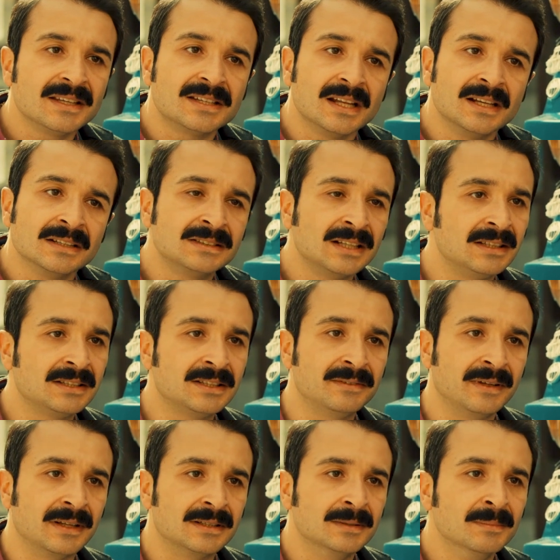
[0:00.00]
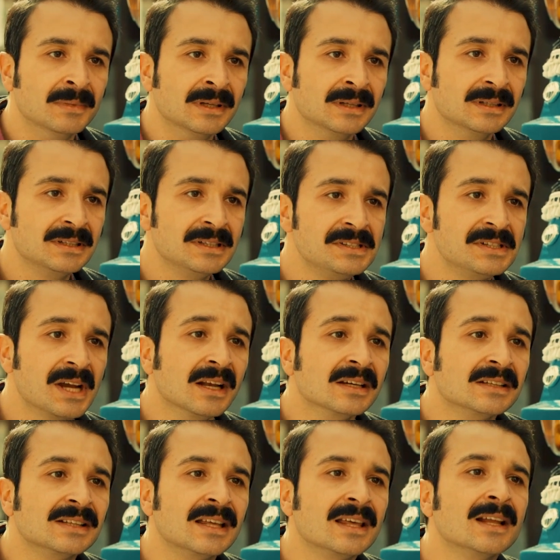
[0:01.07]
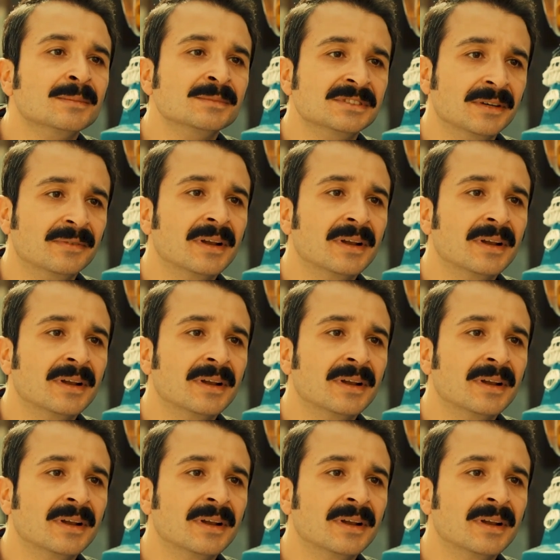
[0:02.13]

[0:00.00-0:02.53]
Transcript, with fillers: Heykelini de veririm. Canını da yerim